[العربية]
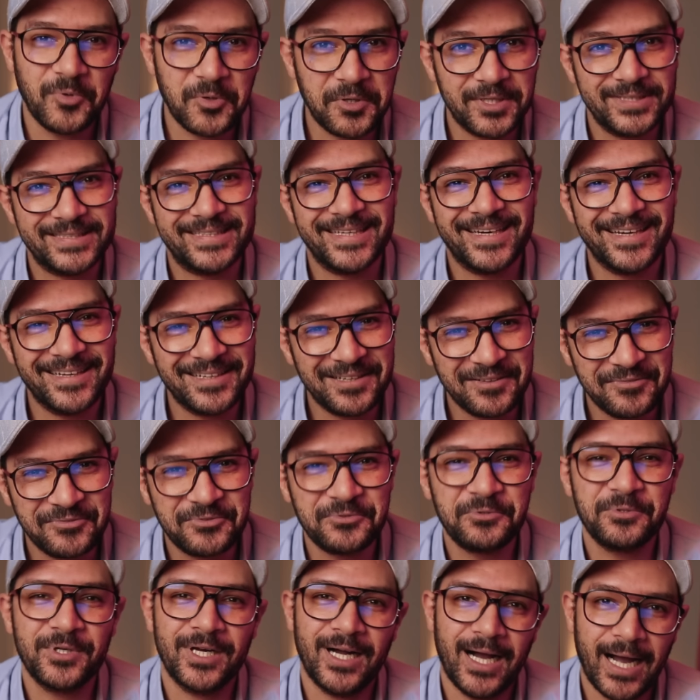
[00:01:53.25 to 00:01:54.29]
ممكن تلاقي
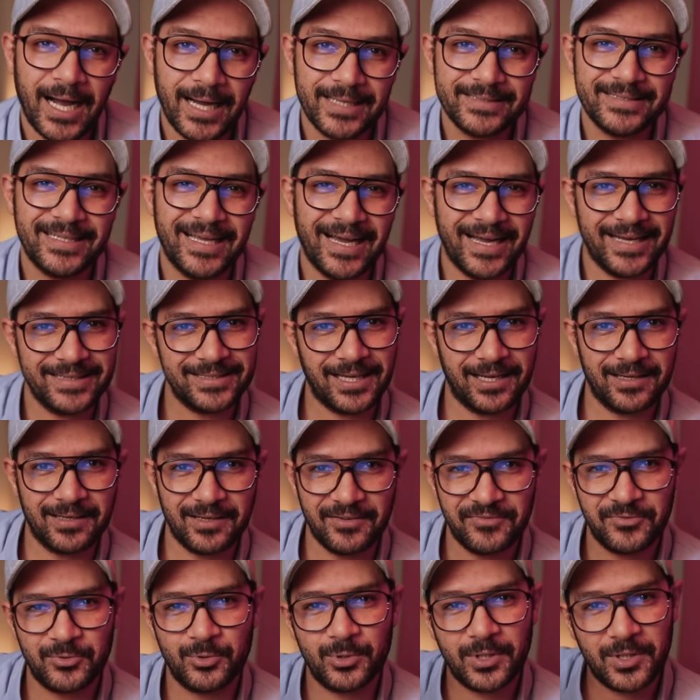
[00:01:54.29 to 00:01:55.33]
نافوره حد قاعد على
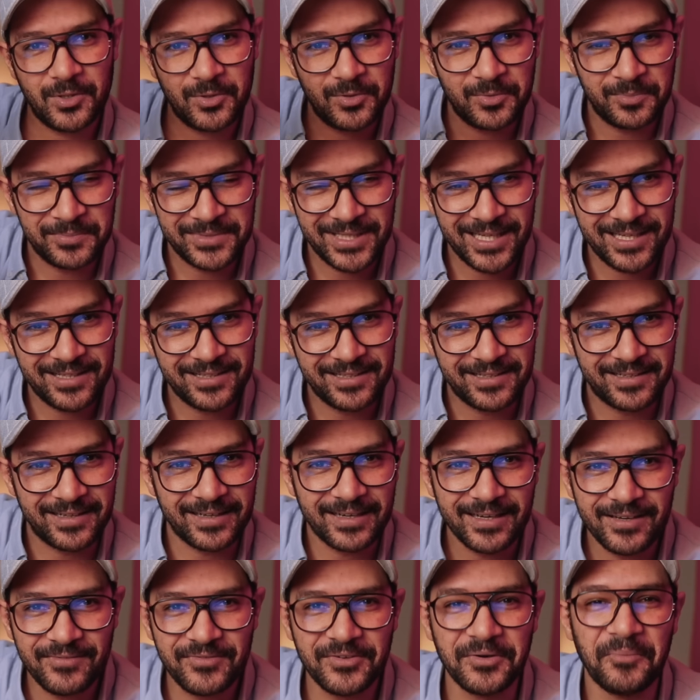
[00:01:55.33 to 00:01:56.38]
النافوره ومدلدل
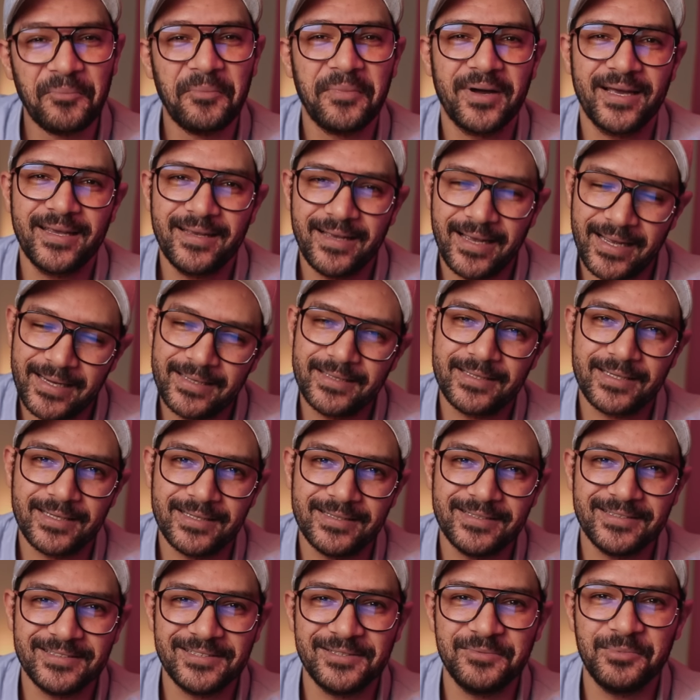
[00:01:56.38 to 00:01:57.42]
رجليه في الميه يعني
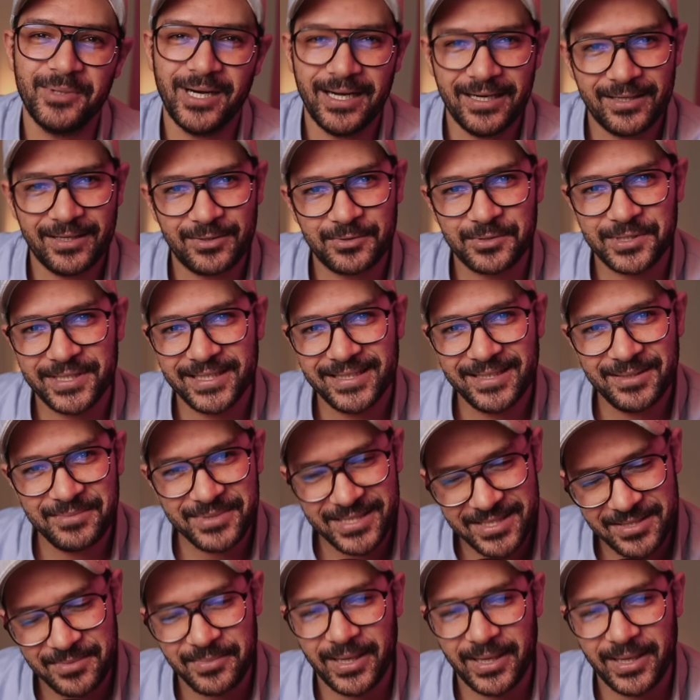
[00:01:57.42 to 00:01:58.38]
كان دي بحر وكده بس